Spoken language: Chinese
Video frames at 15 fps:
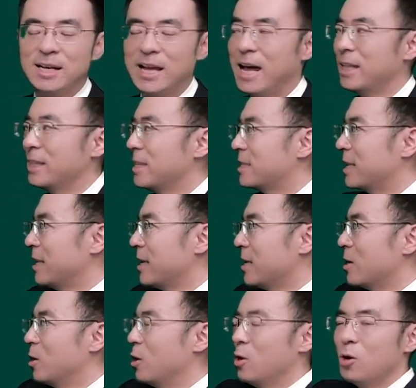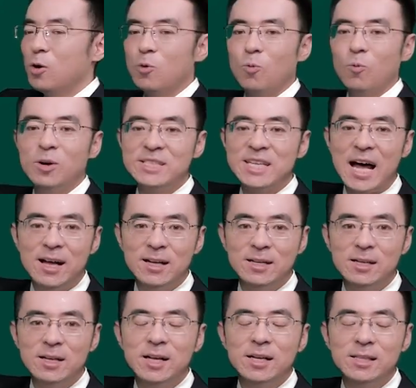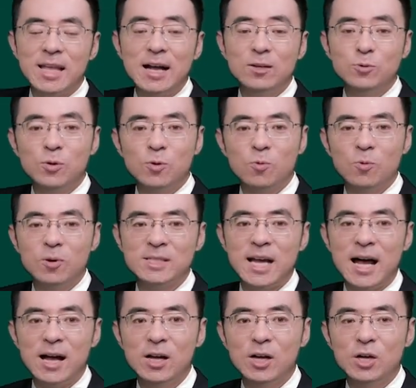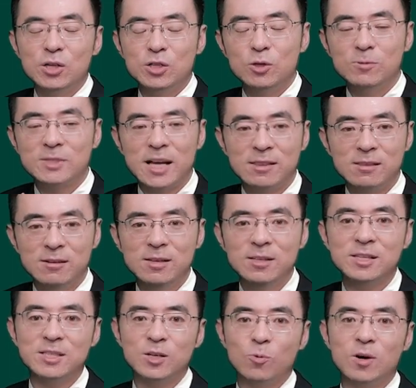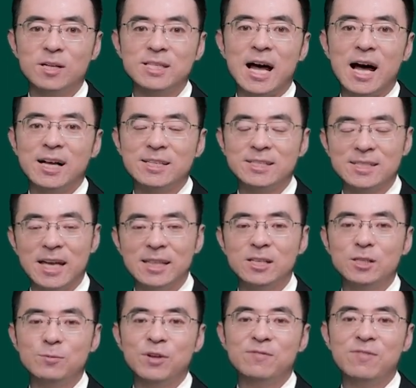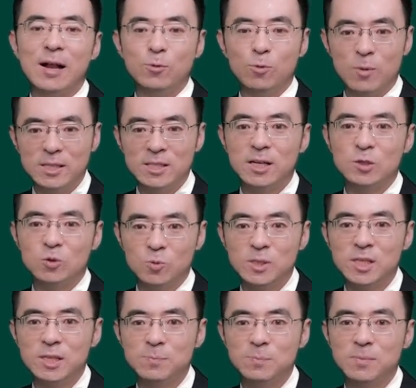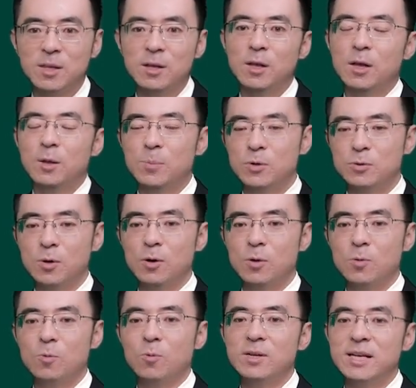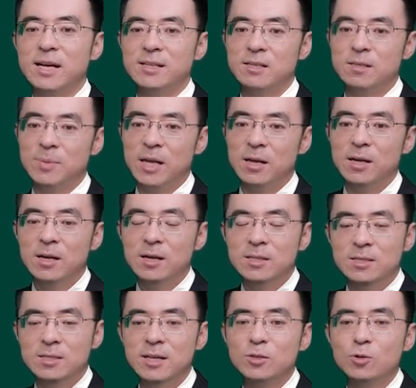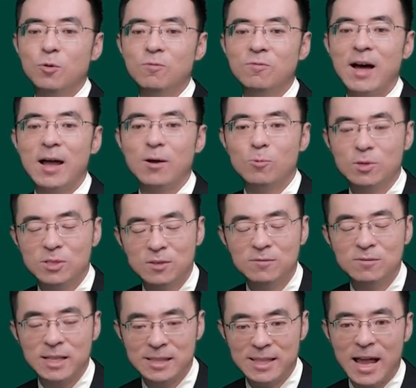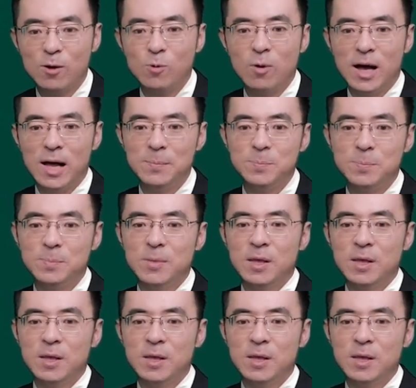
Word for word: 再看第三类，国家，大家注意，国家只有在特定情况下。才能成为法律关系的主体。比如说，国家在这边接受外国政府的贷款；，